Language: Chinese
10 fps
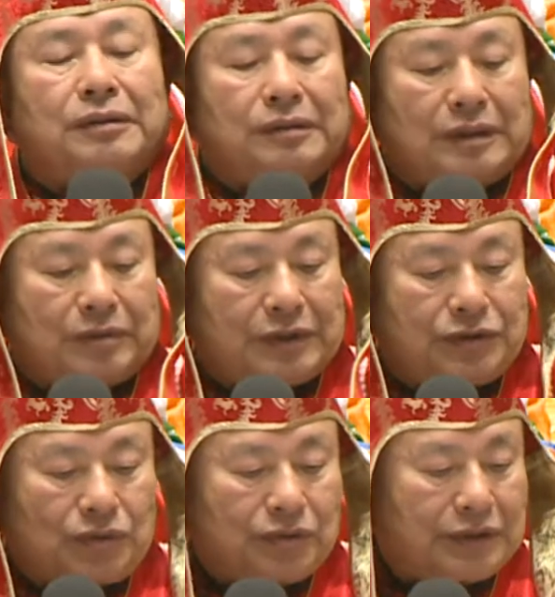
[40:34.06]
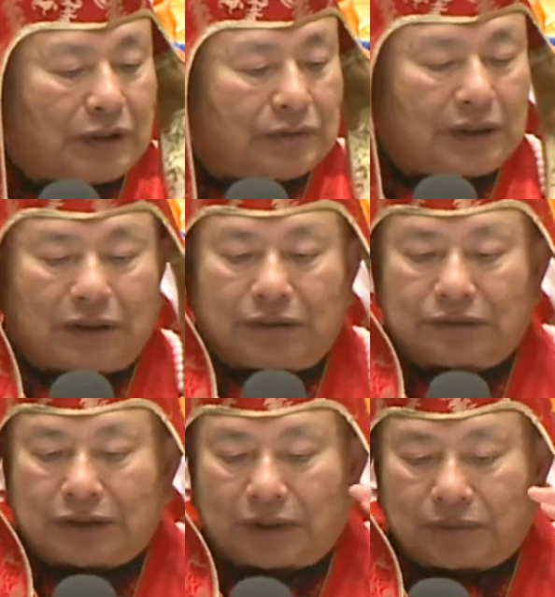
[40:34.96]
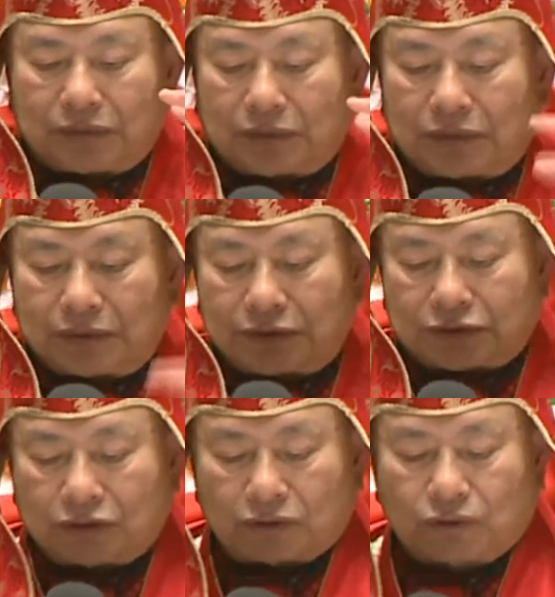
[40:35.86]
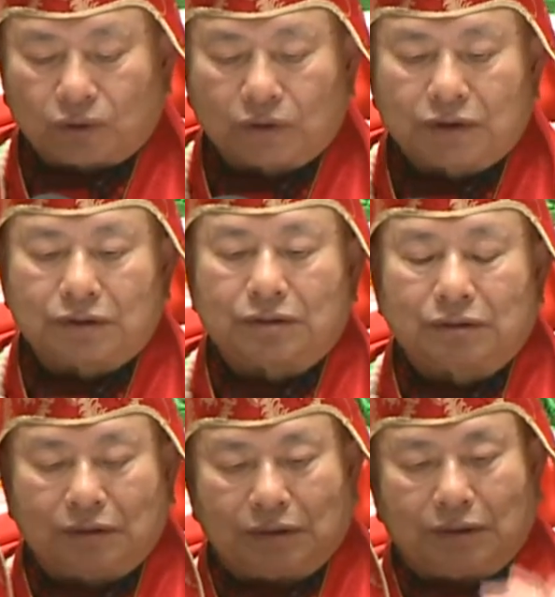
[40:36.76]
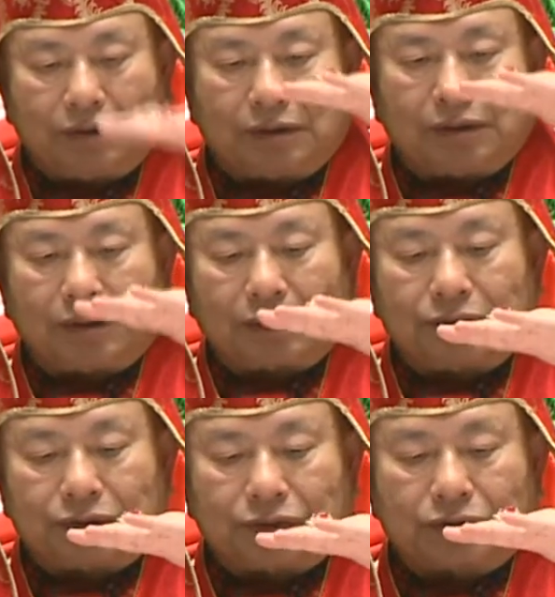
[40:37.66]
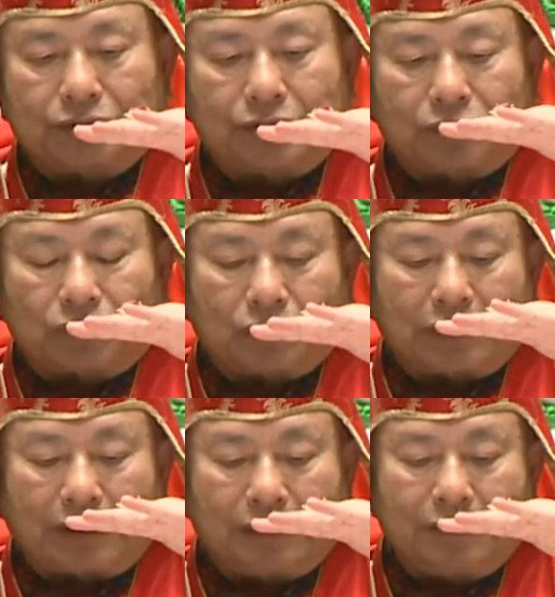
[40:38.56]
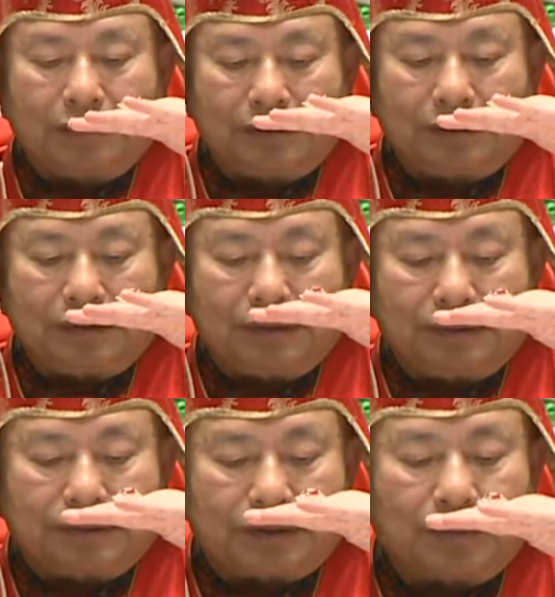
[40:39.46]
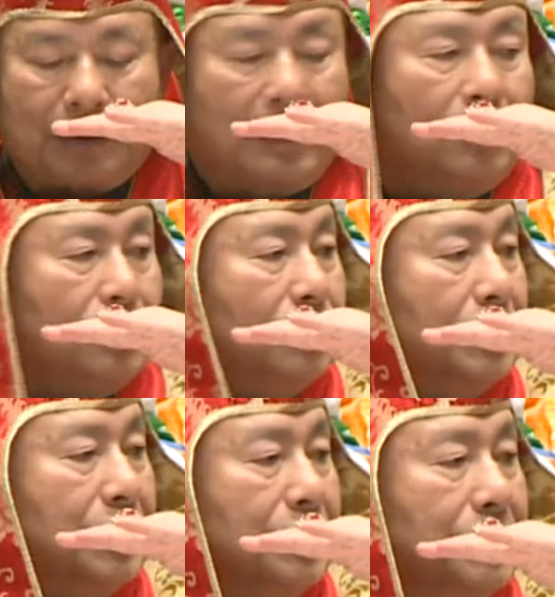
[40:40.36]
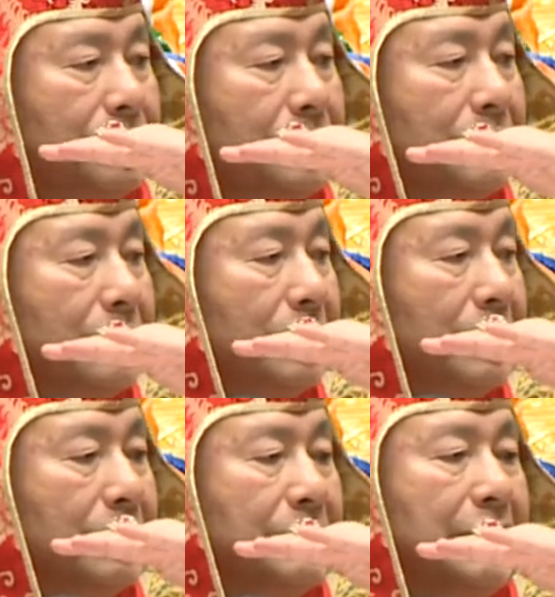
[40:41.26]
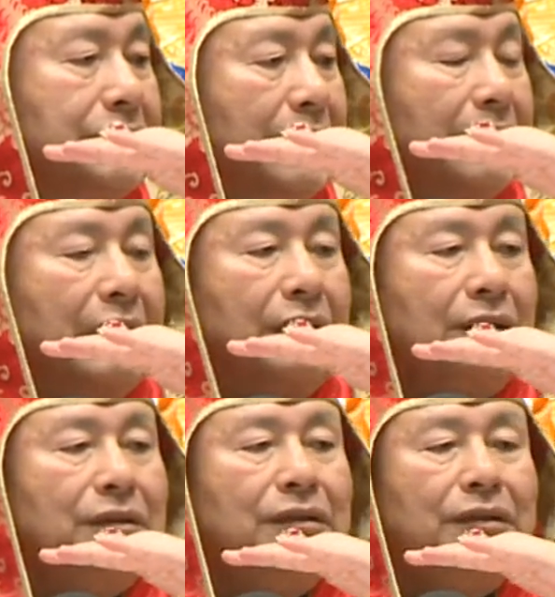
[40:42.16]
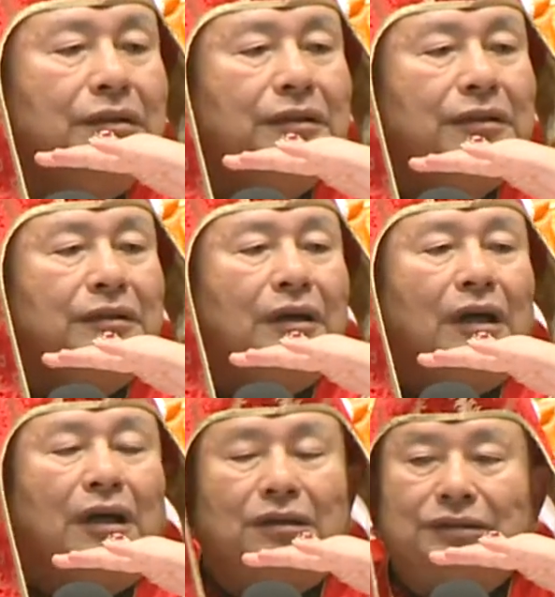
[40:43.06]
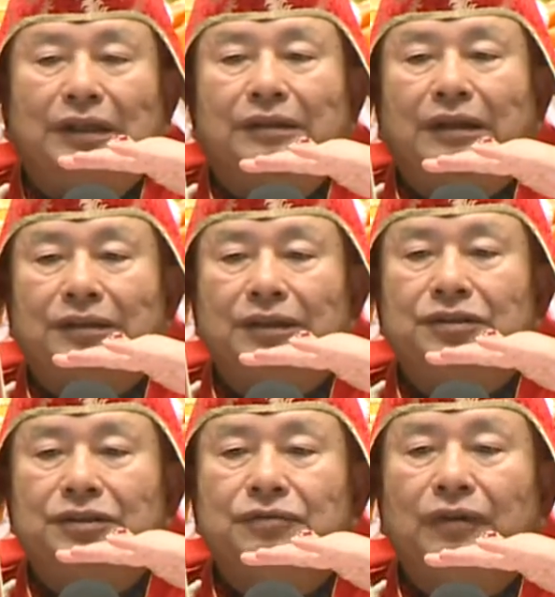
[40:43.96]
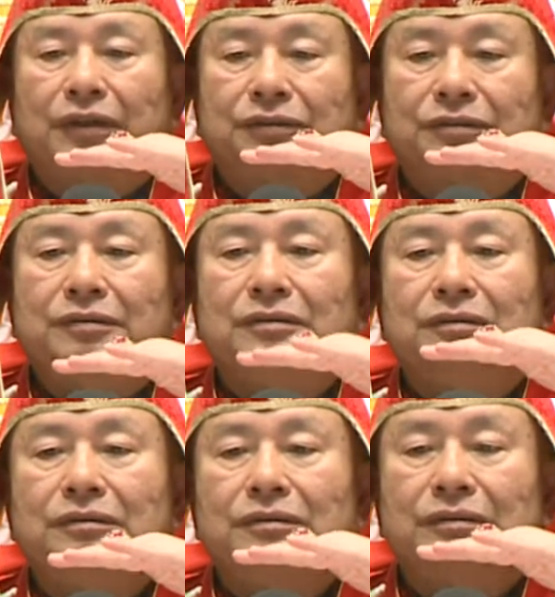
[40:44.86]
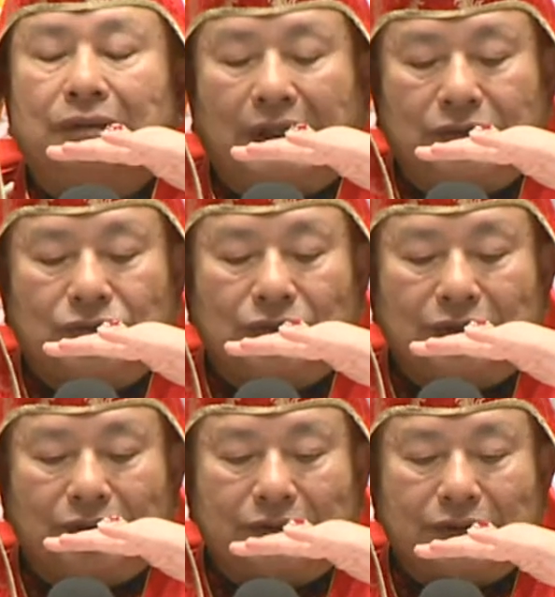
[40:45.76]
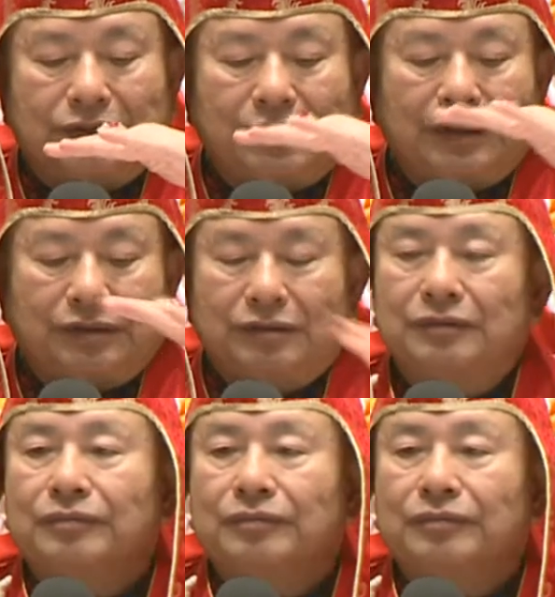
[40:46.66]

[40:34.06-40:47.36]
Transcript: 那么缩小到差不多只有桌子跟师尊的手掌这么高度而已。在香港，啊，香港叶西法师，他缩小成这样子。